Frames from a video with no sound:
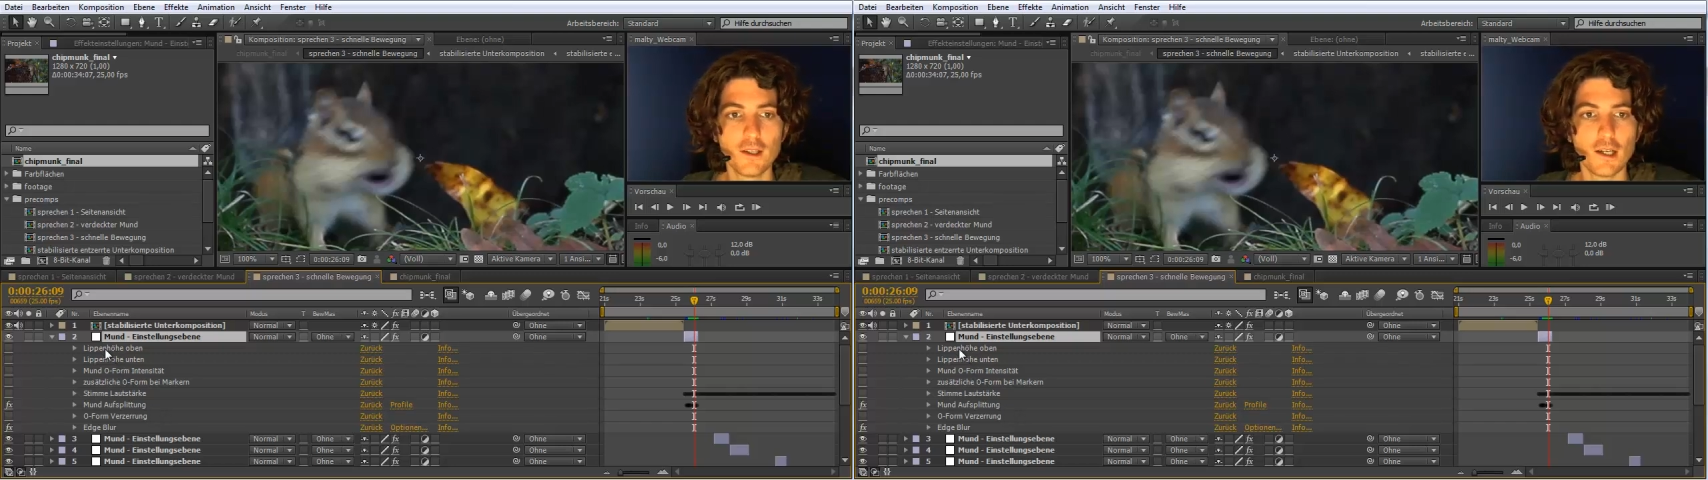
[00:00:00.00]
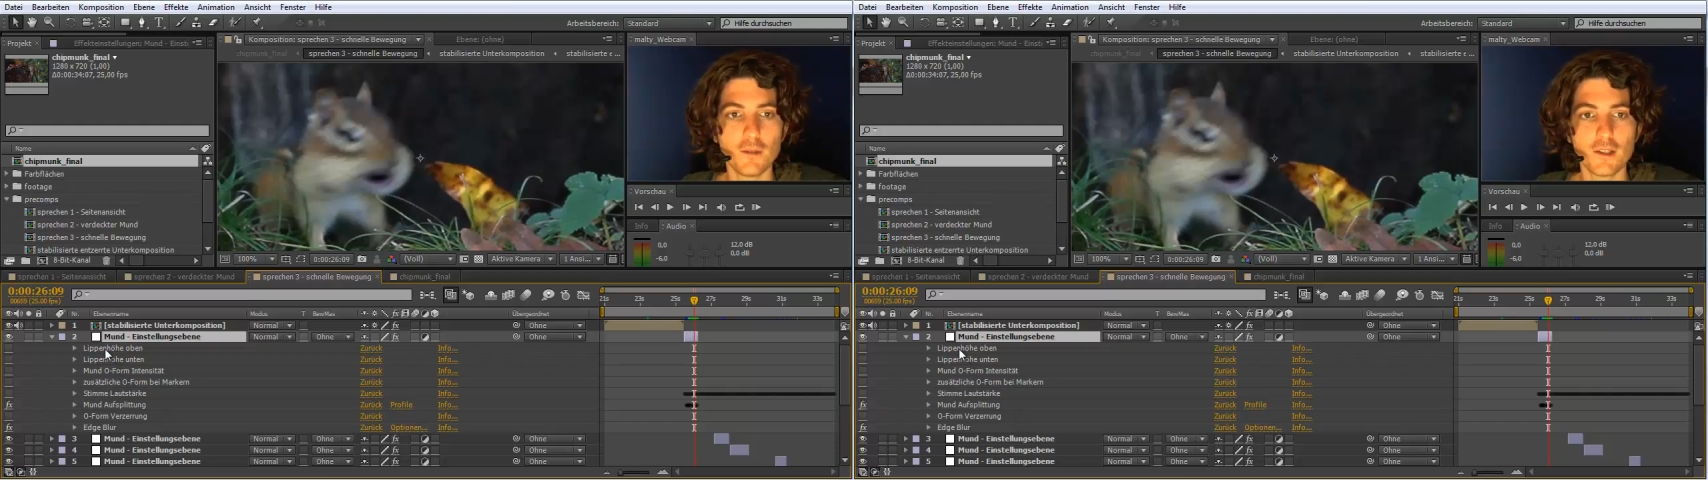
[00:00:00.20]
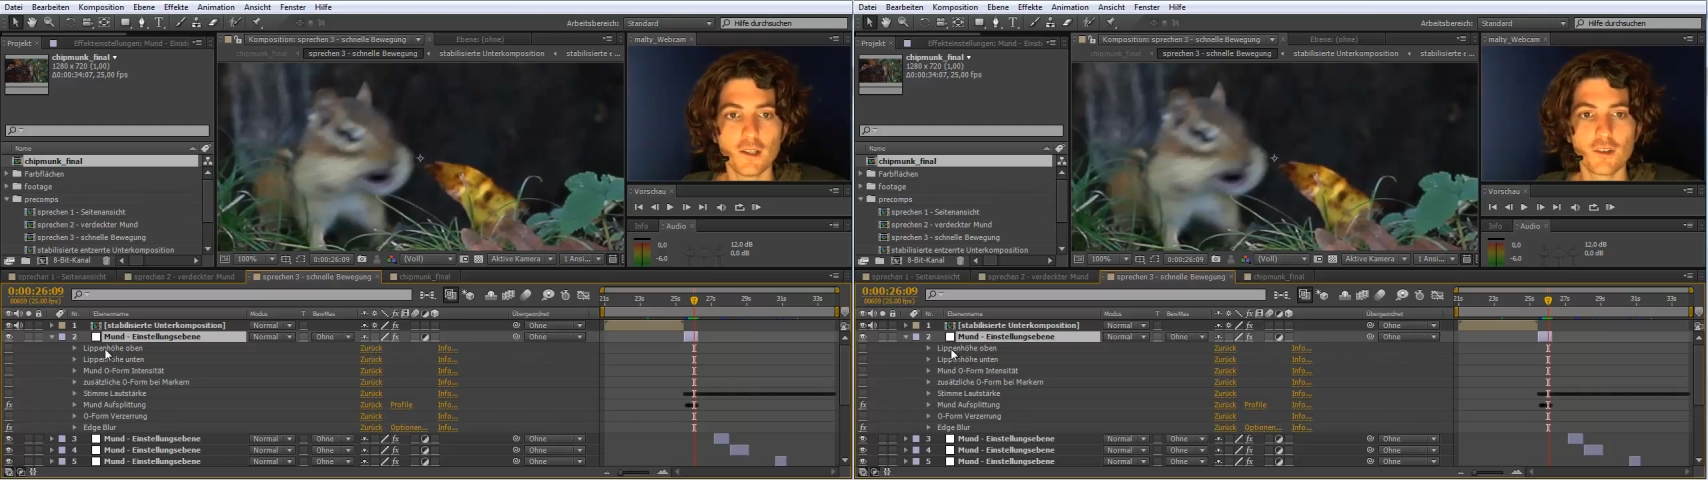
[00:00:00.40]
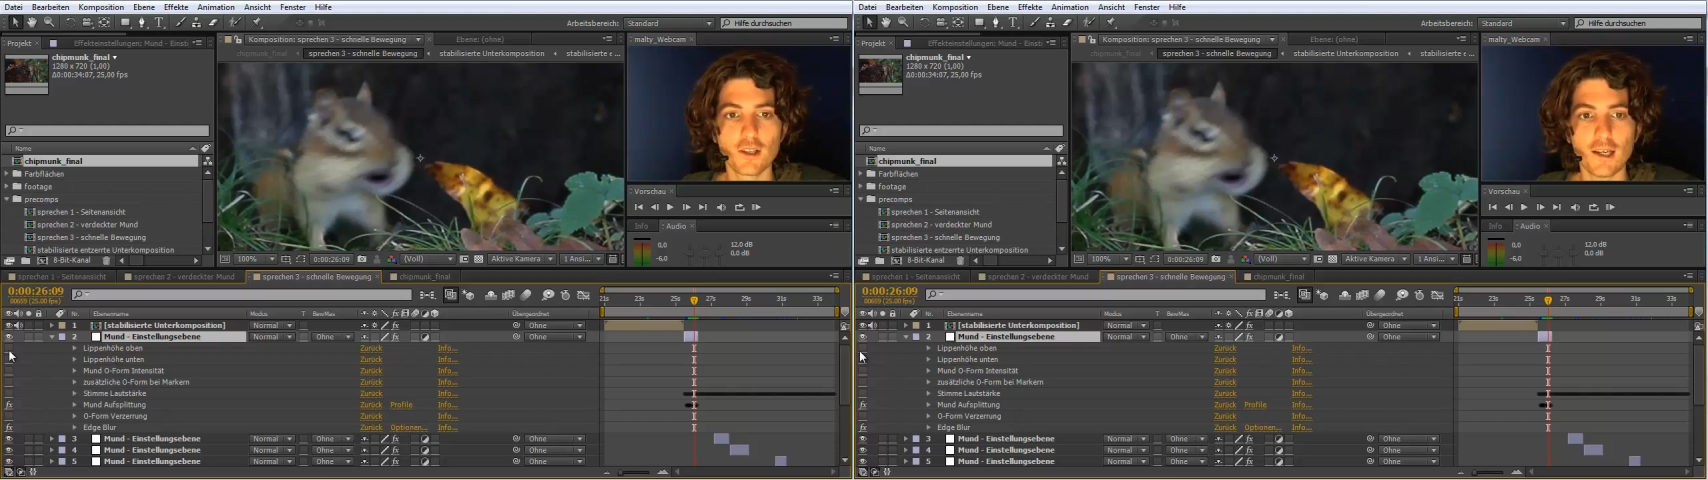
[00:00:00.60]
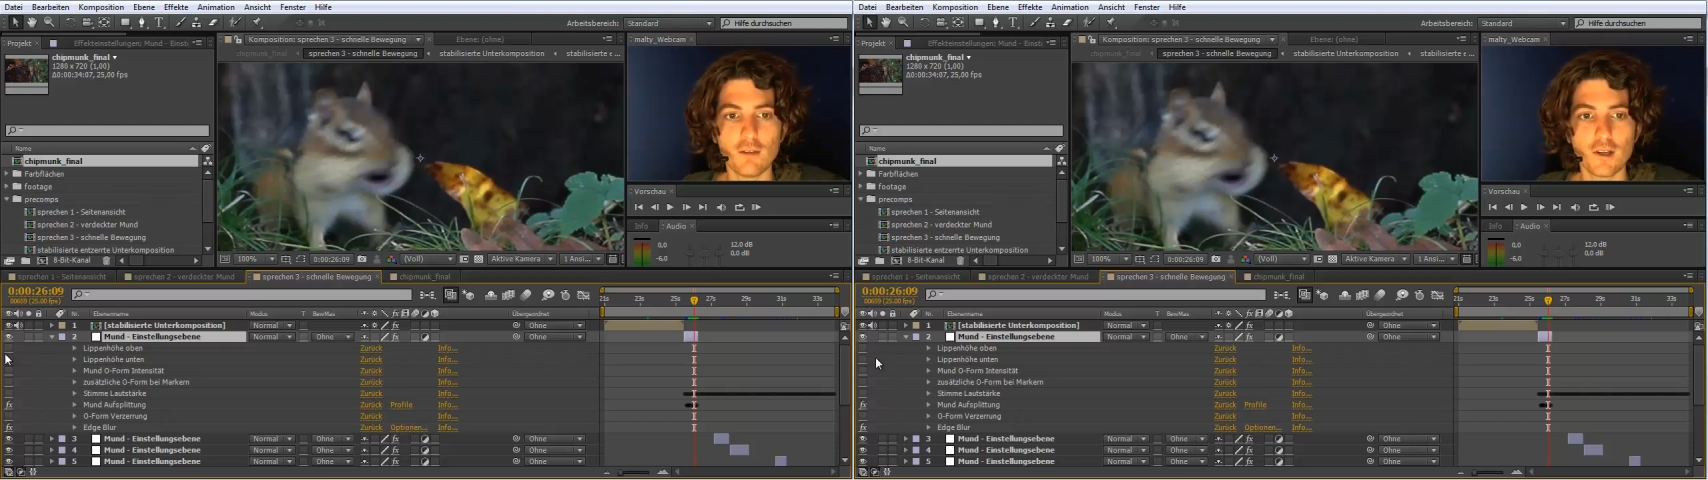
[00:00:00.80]
habe ich also
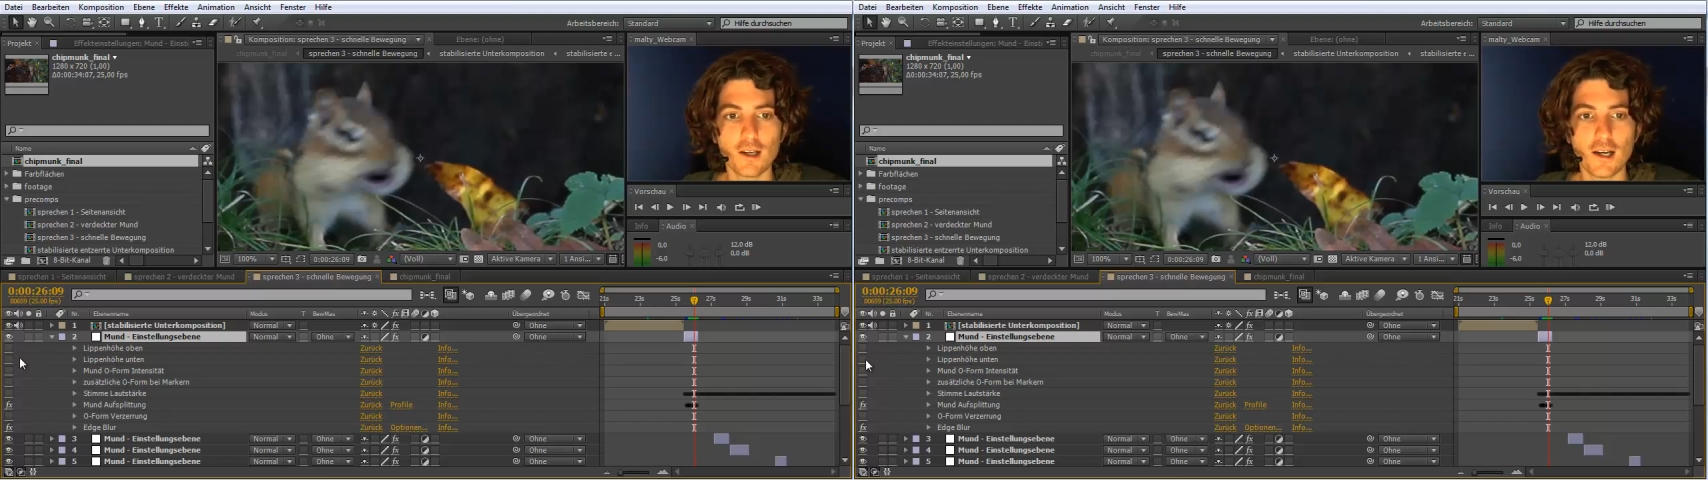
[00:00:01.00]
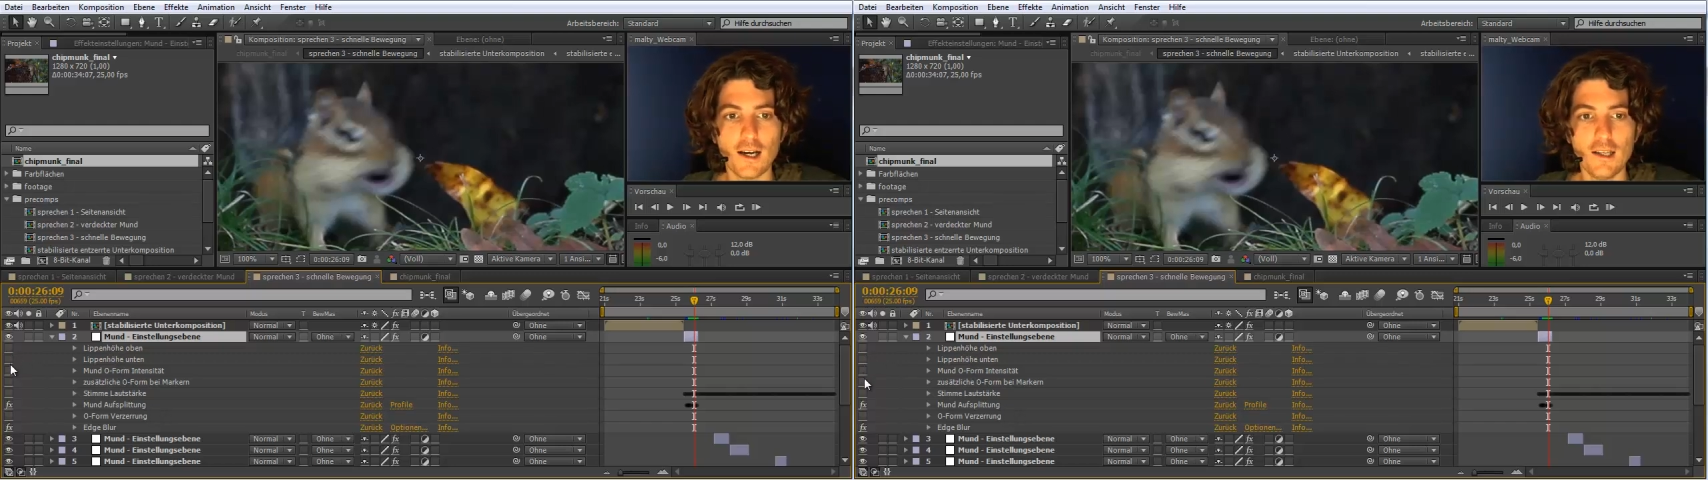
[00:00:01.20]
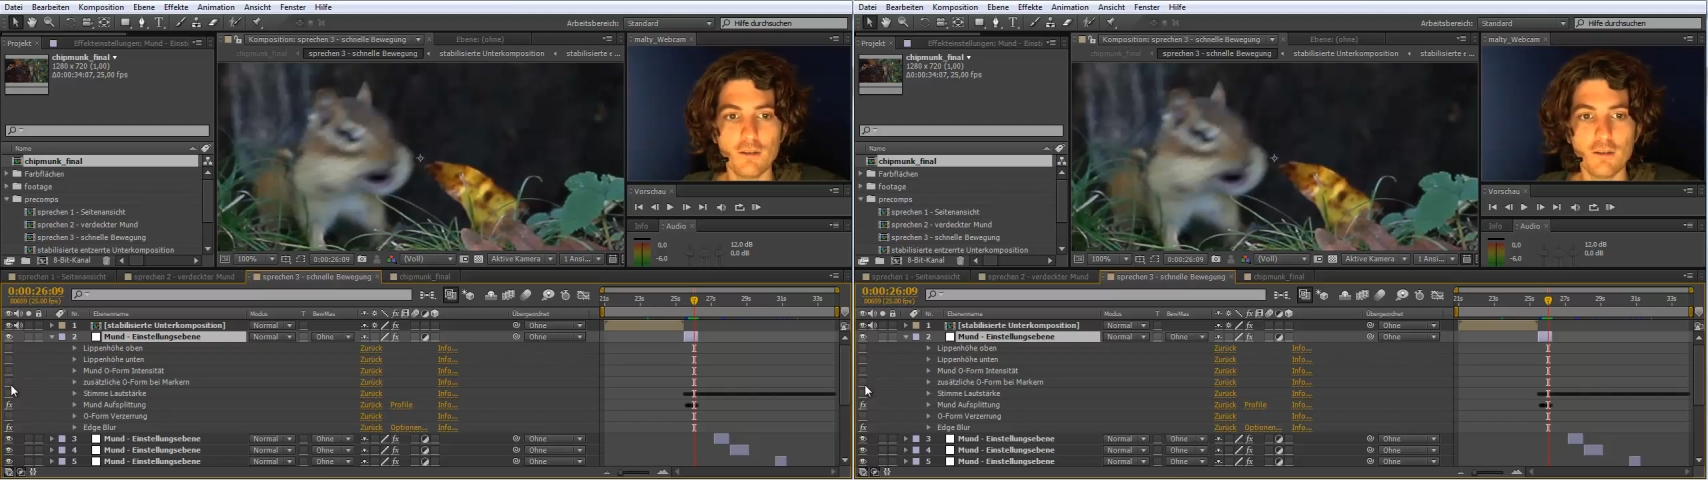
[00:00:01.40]
dann einfach alle